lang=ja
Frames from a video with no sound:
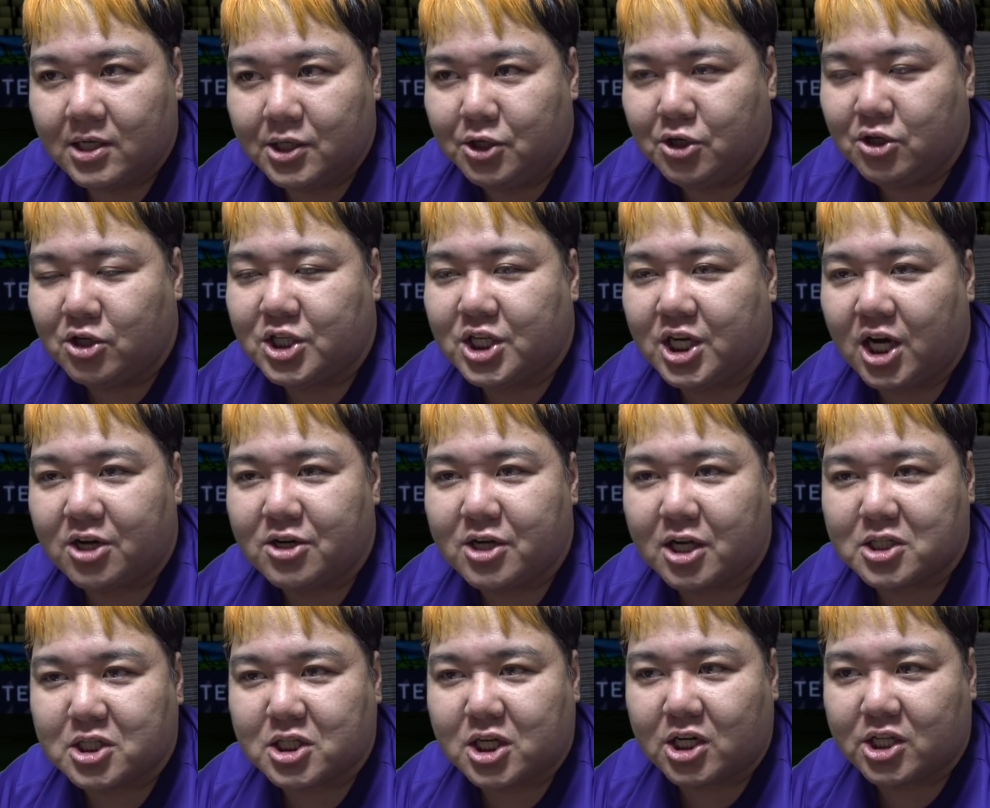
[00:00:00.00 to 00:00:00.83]
勇気あ
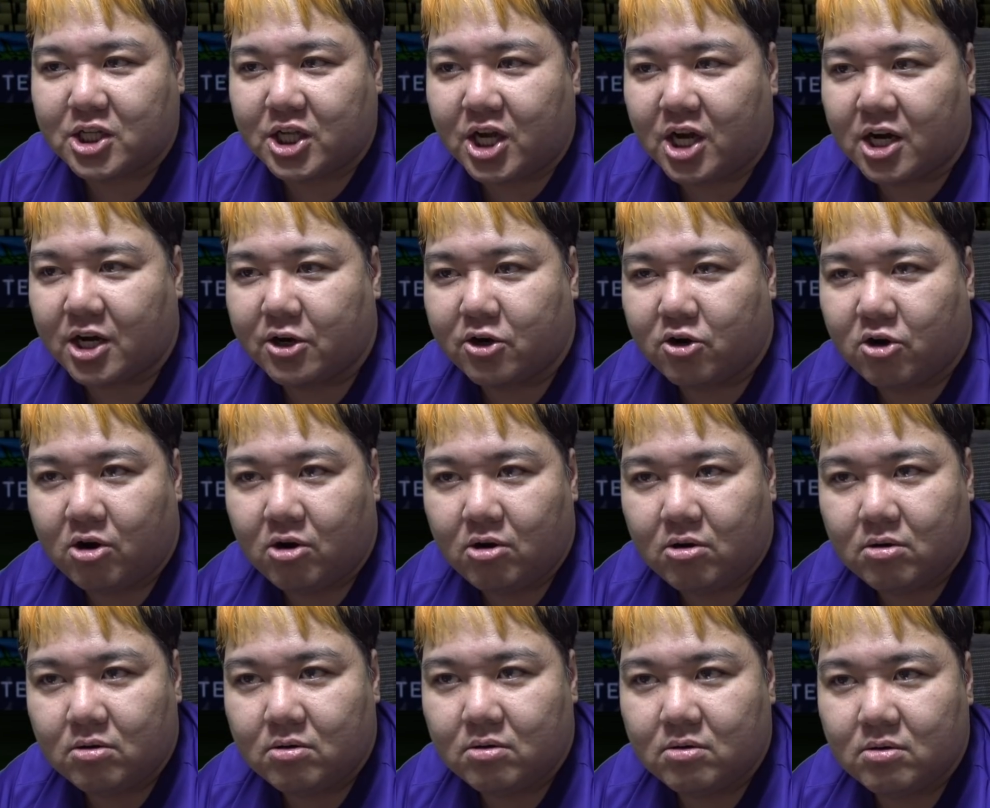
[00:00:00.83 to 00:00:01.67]
るやつから手挙げ
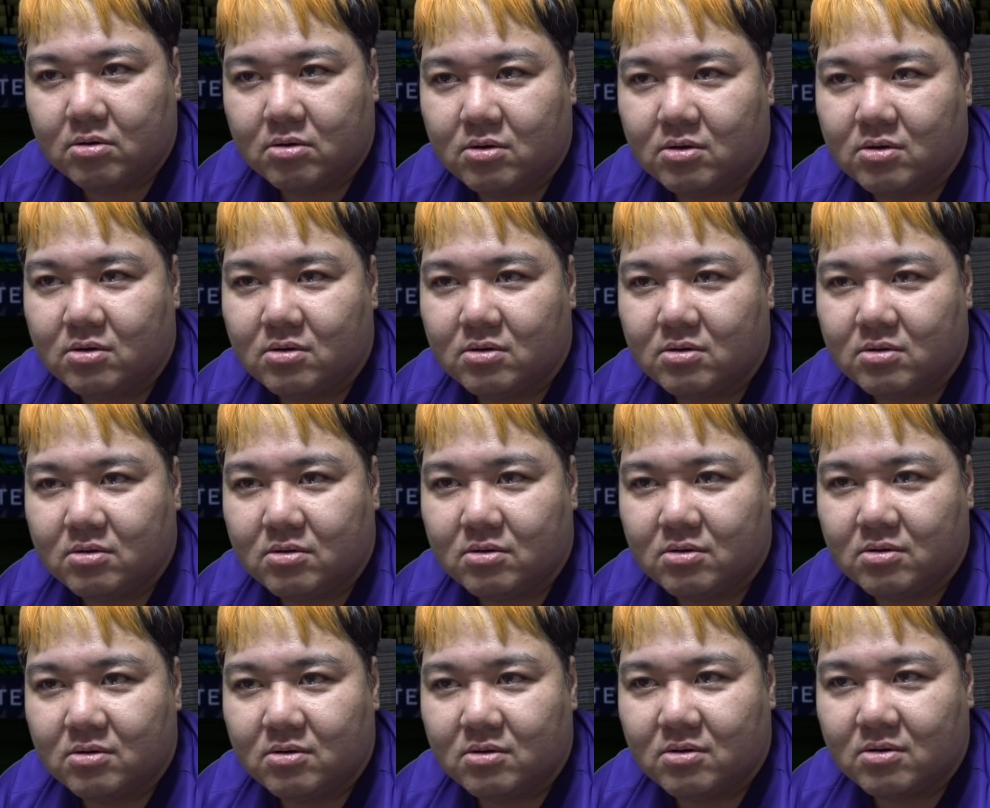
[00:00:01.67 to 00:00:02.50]
ろ。
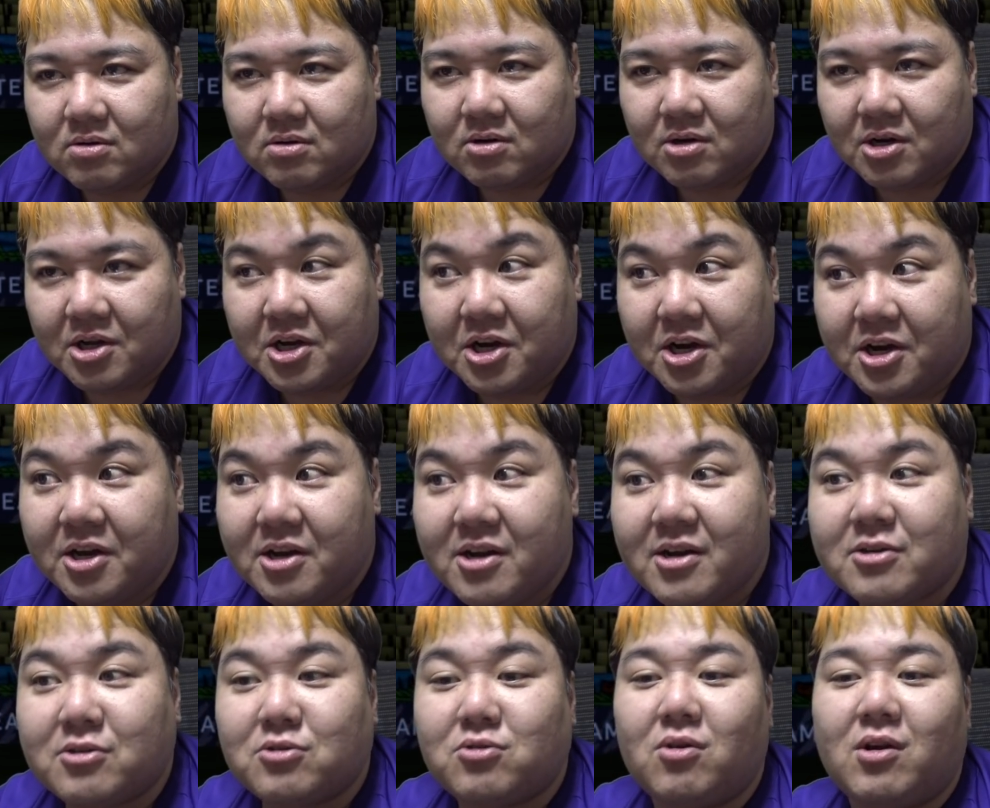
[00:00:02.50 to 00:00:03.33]

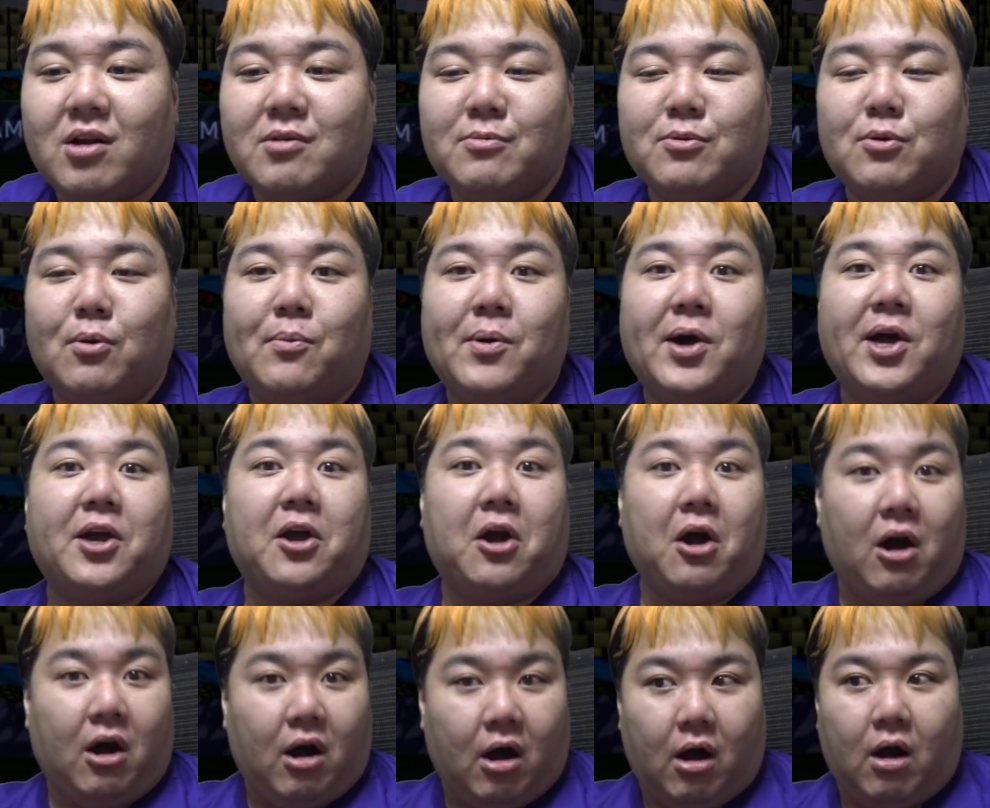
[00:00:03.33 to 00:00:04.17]
レアエレクトラムお前
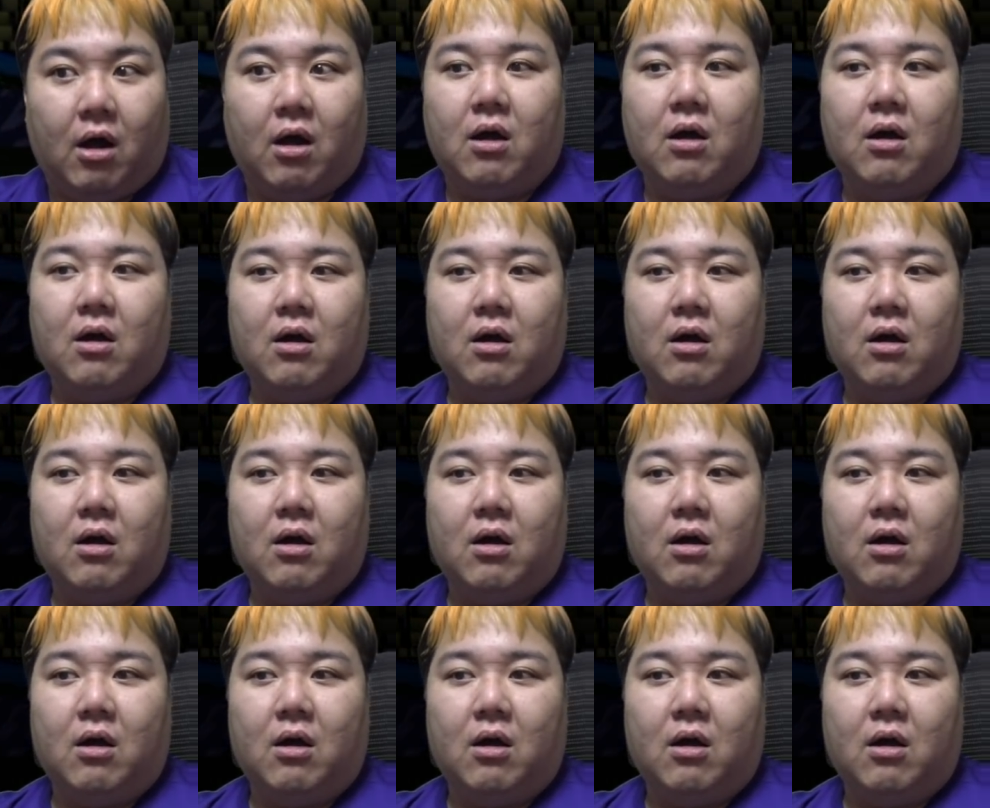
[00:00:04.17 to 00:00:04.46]
か。